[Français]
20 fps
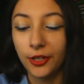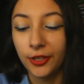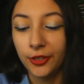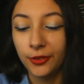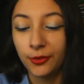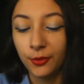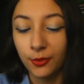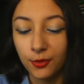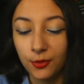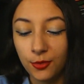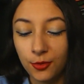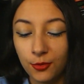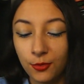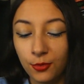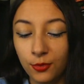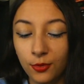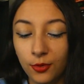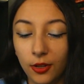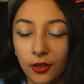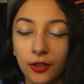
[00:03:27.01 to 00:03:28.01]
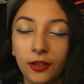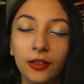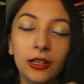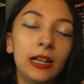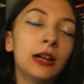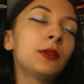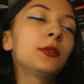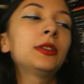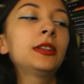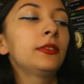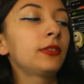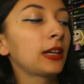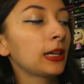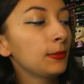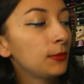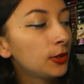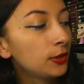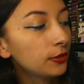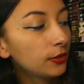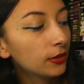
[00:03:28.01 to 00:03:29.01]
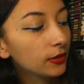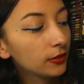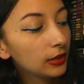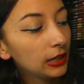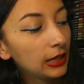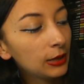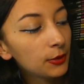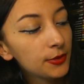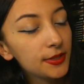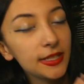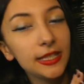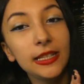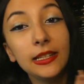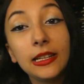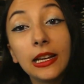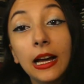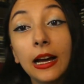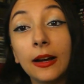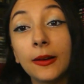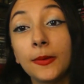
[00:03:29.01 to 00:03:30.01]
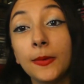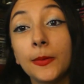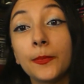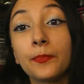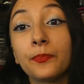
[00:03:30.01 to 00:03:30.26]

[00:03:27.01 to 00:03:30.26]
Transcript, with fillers: Euh, donc, du coup, euh, là, on est vraiment dans, là aussi, de la,